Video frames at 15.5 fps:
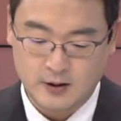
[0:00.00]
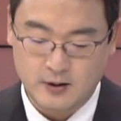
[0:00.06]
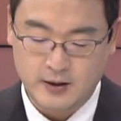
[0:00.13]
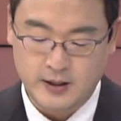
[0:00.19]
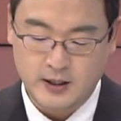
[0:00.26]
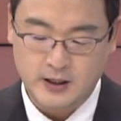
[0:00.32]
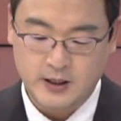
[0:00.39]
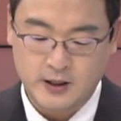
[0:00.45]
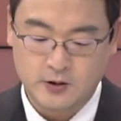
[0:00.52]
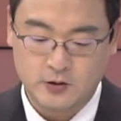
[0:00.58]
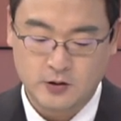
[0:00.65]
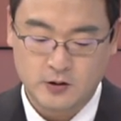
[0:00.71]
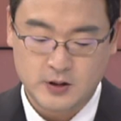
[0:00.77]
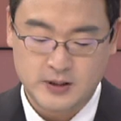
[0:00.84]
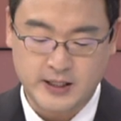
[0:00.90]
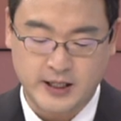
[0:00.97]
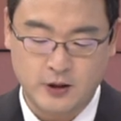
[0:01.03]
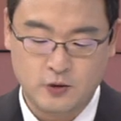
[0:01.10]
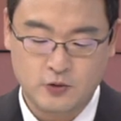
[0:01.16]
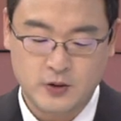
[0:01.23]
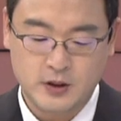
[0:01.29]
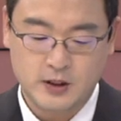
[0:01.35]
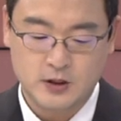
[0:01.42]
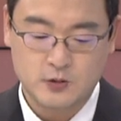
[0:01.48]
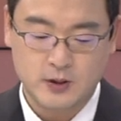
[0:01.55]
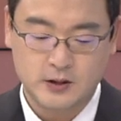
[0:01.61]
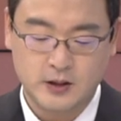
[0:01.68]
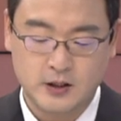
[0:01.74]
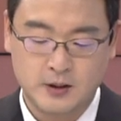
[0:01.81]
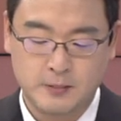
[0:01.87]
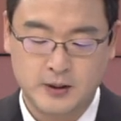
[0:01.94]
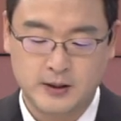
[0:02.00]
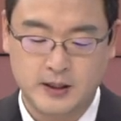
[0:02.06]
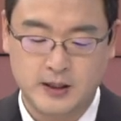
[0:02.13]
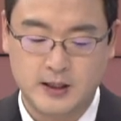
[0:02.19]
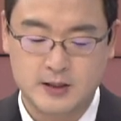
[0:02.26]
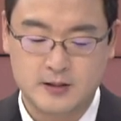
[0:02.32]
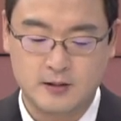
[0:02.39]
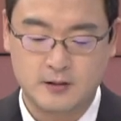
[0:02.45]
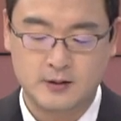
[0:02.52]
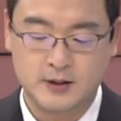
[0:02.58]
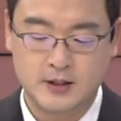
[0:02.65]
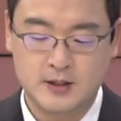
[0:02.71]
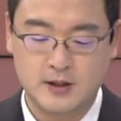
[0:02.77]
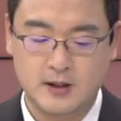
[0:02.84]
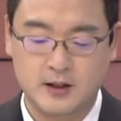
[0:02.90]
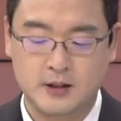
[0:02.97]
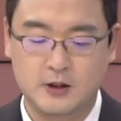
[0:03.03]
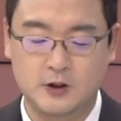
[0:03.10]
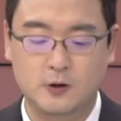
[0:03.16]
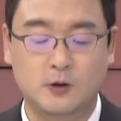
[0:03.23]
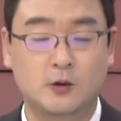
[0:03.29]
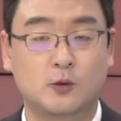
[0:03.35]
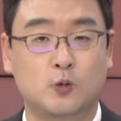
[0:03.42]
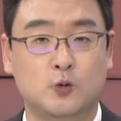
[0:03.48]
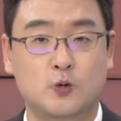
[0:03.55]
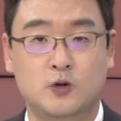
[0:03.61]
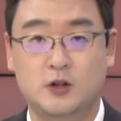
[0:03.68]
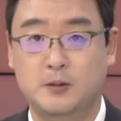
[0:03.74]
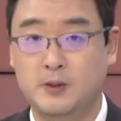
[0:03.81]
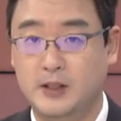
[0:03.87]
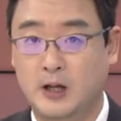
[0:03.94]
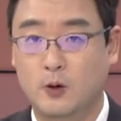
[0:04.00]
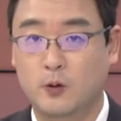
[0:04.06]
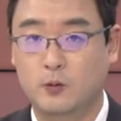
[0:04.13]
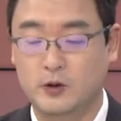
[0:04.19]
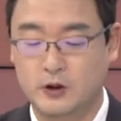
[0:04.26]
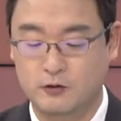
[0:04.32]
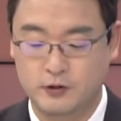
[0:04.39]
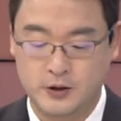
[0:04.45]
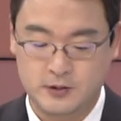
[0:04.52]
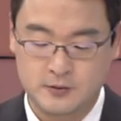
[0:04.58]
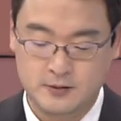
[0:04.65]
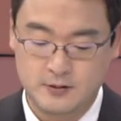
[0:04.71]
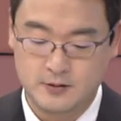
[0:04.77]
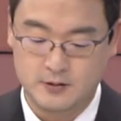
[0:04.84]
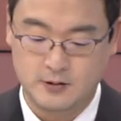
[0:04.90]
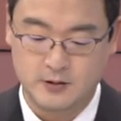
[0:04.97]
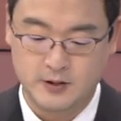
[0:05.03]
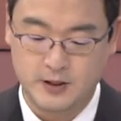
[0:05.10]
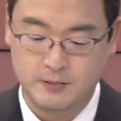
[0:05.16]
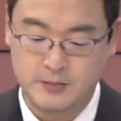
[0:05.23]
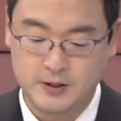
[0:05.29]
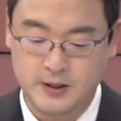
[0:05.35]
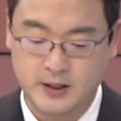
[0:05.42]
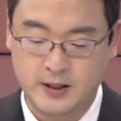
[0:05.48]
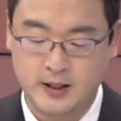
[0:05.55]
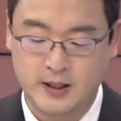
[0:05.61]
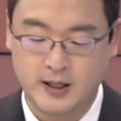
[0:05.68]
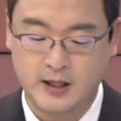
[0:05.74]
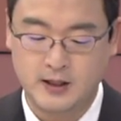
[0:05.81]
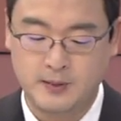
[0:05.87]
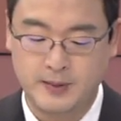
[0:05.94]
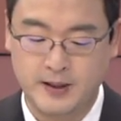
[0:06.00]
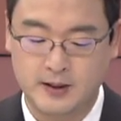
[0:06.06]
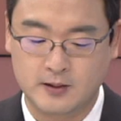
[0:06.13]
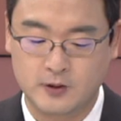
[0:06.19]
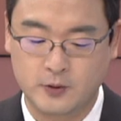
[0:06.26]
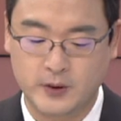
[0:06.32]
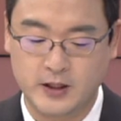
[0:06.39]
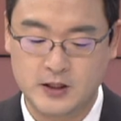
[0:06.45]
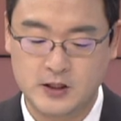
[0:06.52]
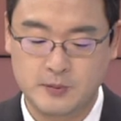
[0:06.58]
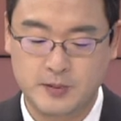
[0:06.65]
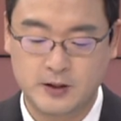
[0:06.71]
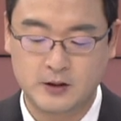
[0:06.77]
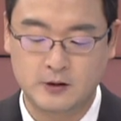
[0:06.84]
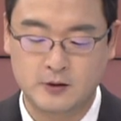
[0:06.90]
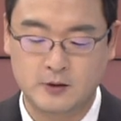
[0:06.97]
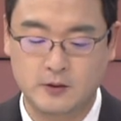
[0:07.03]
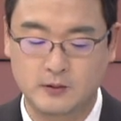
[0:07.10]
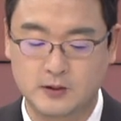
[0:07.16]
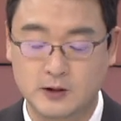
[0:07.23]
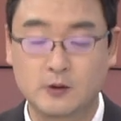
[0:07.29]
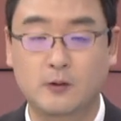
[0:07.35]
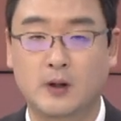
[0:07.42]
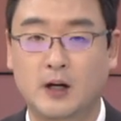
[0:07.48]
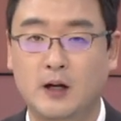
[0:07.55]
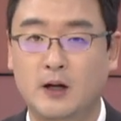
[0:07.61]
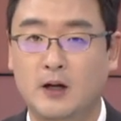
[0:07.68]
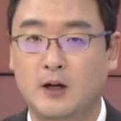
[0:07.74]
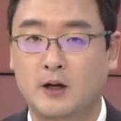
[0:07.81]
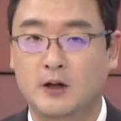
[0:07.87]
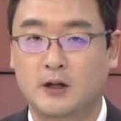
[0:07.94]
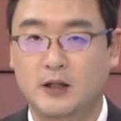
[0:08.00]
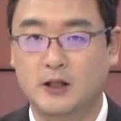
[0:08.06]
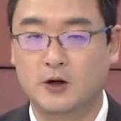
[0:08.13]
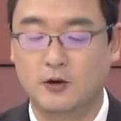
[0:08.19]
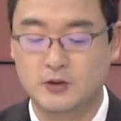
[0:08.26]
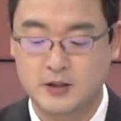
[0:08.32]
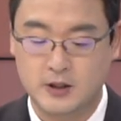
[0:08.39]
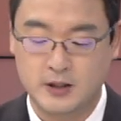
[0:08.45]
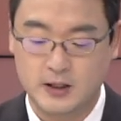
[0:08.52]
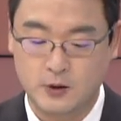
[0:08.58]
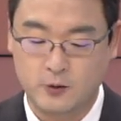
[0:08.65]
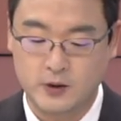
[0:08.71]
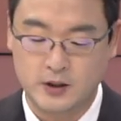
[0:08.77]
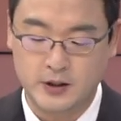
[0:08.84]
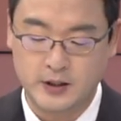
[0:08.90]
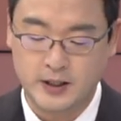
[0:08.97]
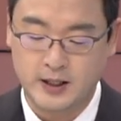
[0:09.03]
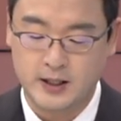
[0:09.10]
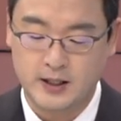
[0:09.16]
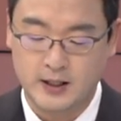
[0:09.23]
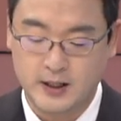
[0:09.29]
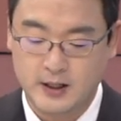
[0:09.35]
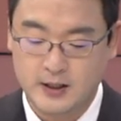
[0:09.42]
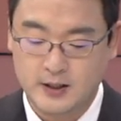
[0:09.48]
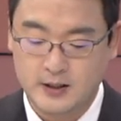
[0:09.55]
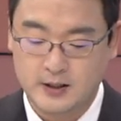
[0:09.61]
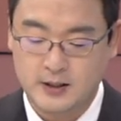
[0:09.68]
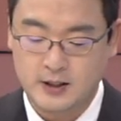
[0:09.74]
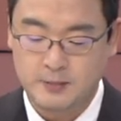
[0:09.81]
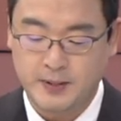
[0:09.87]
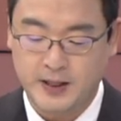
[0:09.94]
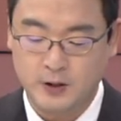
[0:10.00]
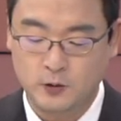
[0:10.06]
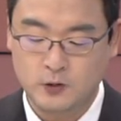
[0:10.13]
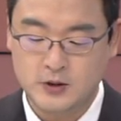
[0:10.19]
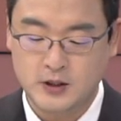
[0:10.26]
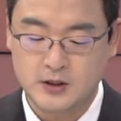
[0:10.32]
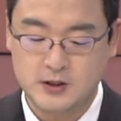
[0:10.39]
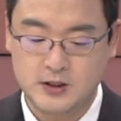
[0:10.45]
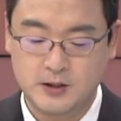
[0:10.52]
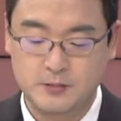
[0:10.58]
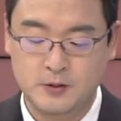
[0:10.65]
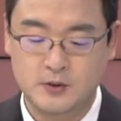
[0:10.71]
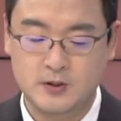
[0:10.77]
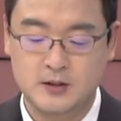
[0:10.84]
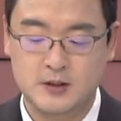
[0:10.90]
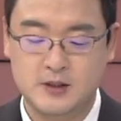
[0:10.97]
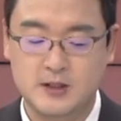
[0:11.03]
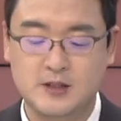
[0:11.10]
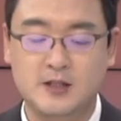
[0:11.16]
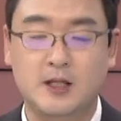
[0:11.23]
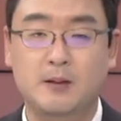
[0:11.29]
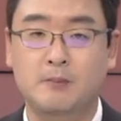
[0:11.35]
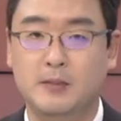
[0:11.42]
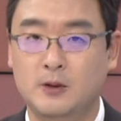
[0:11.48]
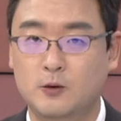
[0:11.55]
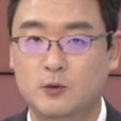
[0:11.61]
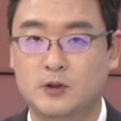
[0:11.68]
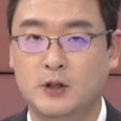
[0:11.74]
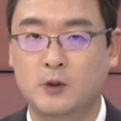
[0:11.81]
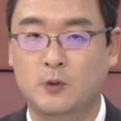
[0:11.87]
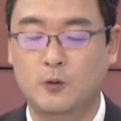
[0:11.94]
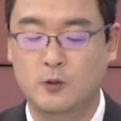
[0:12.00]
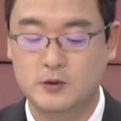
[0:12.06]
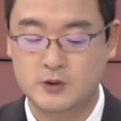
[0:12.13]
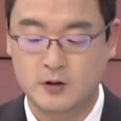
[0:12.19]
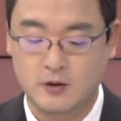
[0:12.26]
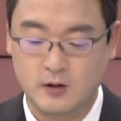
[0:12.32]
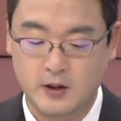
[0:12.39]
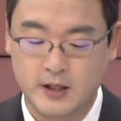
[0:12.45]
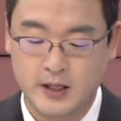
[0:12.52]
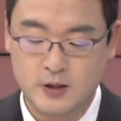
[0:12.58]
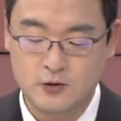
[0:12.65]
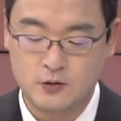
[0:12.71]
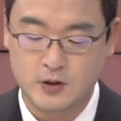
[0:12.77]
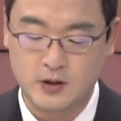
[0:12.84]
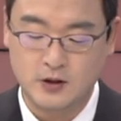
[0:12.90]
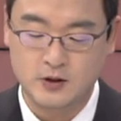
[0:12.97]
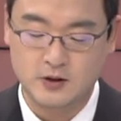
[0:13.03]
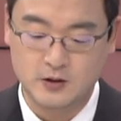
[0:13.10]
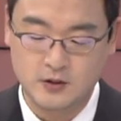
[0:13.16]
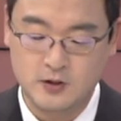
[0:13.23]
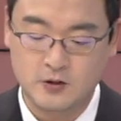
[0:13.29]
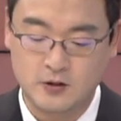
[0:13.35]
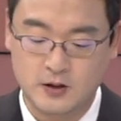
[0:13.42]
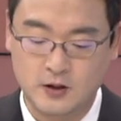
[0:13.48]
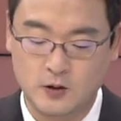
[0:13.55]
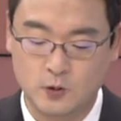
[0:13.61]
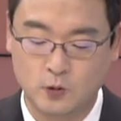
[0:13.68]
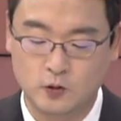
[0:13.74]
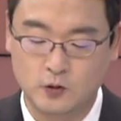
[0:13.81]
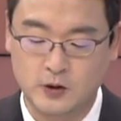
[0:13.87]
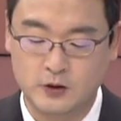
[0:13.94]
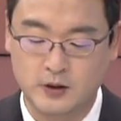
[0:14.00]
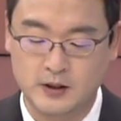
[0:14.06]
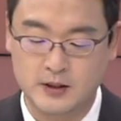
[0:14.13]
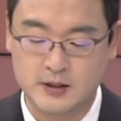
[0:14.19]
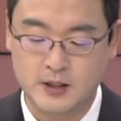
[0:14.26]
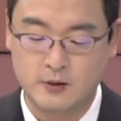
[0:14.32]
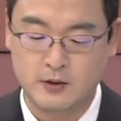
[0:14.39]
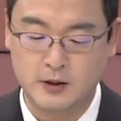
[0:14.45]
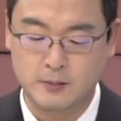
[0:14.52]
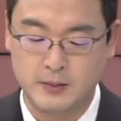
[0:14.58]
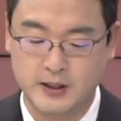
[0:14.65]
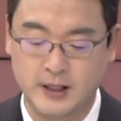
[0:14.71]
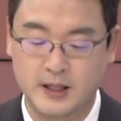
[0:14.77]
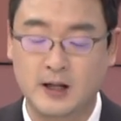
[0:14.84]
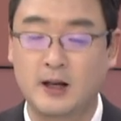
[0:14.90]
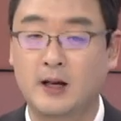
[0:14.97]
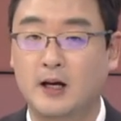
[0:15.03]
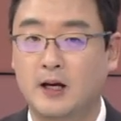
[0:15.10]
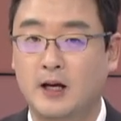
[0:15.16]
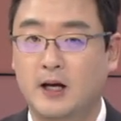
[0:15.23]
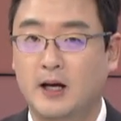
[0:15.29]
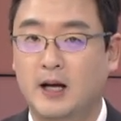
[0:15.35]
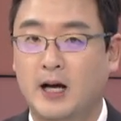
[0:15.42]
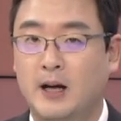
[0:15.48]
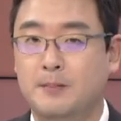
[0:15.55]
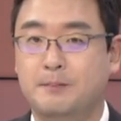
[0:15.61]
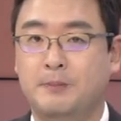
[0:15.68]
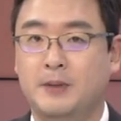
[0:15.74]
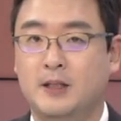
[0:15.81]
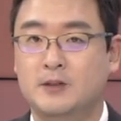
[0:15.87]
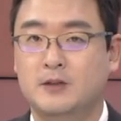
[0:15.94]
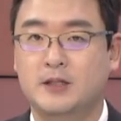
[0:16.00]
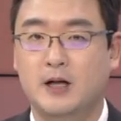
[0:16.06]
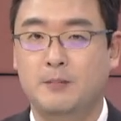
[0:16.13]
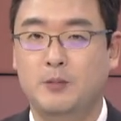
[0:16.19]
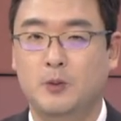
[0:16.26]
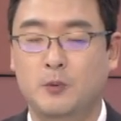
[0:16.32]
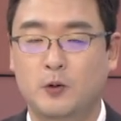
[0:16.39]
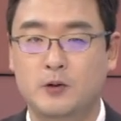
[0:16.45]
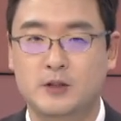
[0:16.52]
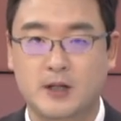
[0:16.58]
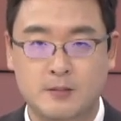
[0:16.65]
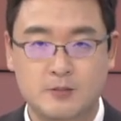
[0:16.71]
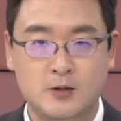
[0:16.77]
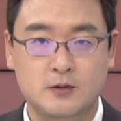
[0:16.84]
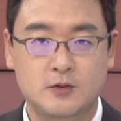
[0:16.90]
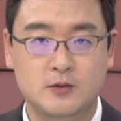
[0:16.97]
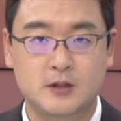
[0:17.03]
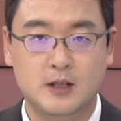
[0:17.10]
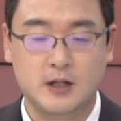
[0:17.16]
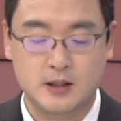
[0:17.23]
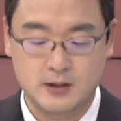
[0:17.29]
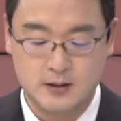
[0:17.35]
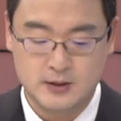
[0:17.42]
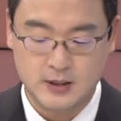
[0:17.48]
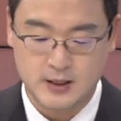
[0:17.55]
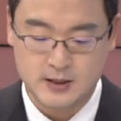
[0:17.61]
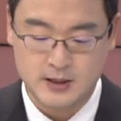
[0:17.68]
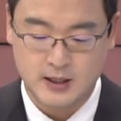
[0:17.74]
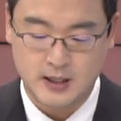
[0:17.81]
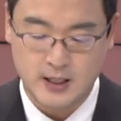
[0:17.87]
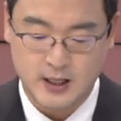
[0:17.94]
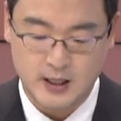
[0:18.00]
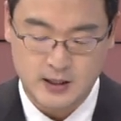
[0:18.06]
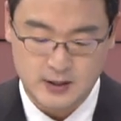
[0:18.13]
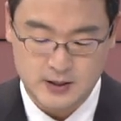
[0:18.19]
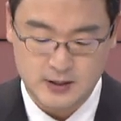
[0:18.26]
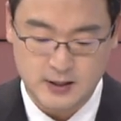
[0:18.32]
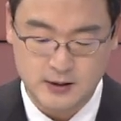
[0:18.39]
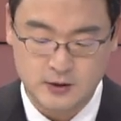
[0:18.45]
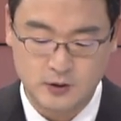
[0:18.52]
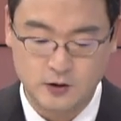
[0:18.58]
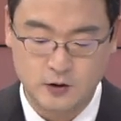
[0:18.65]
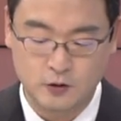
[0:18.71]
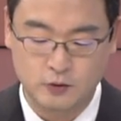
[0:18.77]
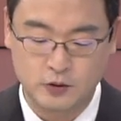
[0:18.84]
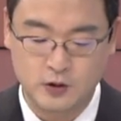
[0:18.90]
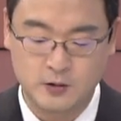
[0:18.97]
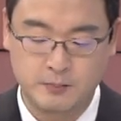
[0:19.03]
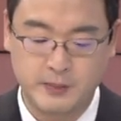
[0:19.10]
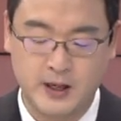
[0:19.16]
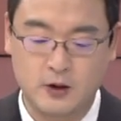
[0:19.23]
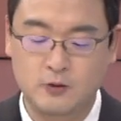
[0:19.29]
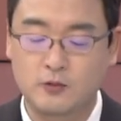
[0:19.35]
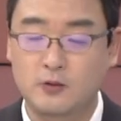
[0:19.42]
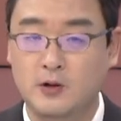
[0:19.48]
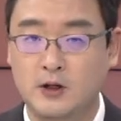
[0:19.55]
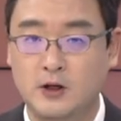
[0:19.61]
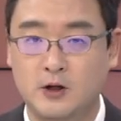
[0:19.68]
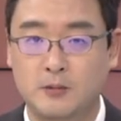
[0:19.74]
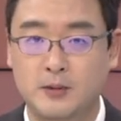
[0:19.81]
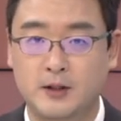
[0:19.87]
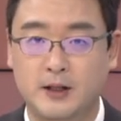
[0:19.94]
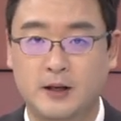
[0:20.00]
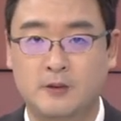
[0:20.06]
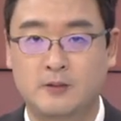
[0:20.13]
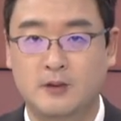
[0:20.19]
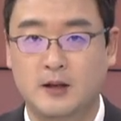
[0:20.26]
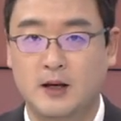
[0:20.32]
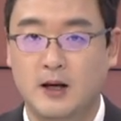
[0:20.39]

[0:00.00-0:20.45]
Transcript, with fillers: AI 영역이 자율주행까지 확대됨에 따라서 테슬라의 D1 도조칩이 나오고 있고요. 엔비디아의 A100 그리고 H100 등과 이 경쟁을 하고 있는데 이 반도체 칩은 시스템 반도체로 설계할 수 있는 능력이 요구가 되는 상황입니다. 네. 앞에서 살펴본 삼성전자라든지 SK하이닉스 같은 경우는 파운드리 기업인데요.